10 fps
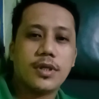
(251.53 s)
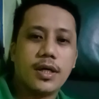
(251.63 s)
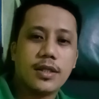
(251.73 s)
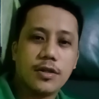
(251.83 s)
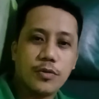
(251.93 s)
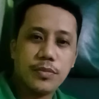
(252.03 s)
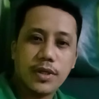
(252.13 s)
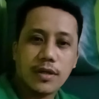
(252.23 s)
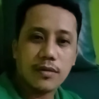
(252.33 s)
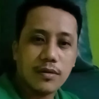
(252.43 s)
ng ating
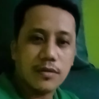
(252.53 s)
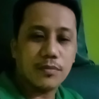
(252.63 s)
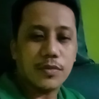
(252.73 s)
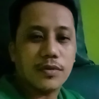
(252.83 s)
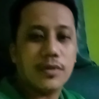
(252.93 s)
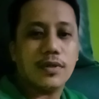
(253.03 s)
gobyerno nito